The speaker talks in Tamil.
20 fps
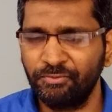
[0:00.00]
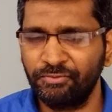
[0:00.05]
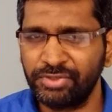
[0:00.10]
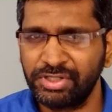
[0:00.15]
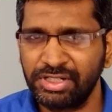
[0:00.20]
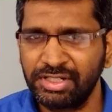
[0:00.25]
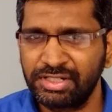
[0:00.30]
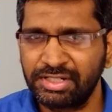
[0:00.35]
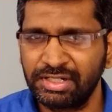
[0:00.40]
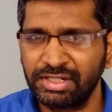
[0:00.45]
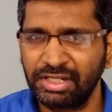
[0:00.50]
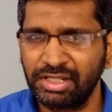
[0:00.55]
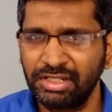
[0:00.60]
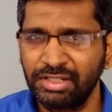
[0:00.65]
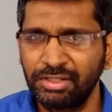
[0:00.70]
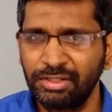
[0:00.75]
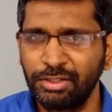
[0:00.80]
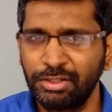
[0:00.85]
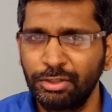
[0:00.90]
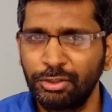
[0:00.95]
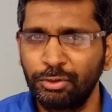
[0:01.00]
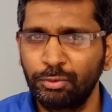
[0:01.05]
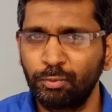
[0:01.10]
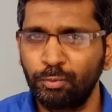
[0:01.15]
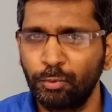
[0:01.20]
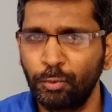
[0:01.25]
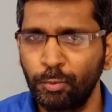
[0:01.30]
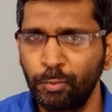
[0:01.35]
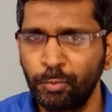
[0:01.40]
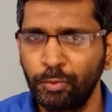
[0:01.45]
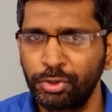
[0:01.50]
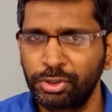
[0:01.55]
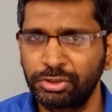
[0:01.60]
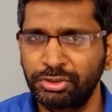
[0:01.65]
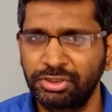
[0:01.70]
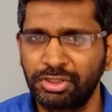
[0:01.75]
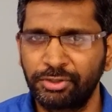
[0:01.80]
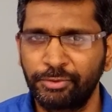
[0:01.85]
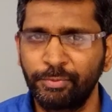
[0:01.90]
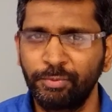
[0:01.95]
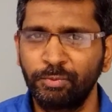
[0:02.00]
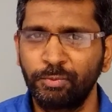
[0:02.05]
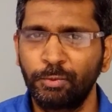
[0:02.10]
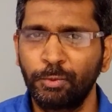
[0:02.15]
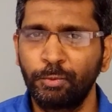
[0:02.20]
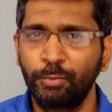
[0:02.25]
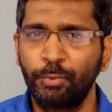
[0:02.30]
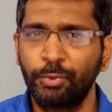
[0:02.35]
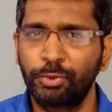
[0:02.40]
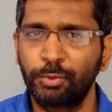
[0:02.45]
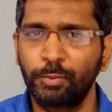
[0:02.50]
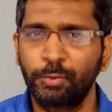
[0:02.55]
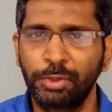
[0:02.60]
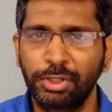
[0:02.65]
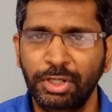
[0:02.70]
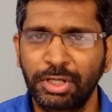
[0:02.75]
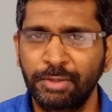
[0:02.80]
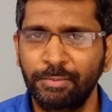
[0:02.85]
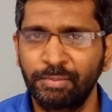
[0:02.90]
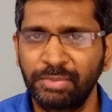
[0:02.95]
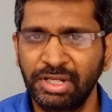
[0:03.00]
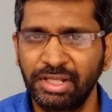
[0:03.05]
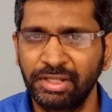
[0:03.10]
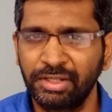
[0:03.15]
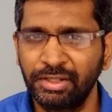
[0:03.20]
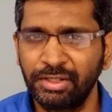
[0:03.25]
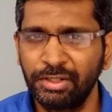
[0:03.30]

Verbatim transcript: வீட்டில் ஒவ்வொருத்தரும் ஒவ்வொரு உலகம்ல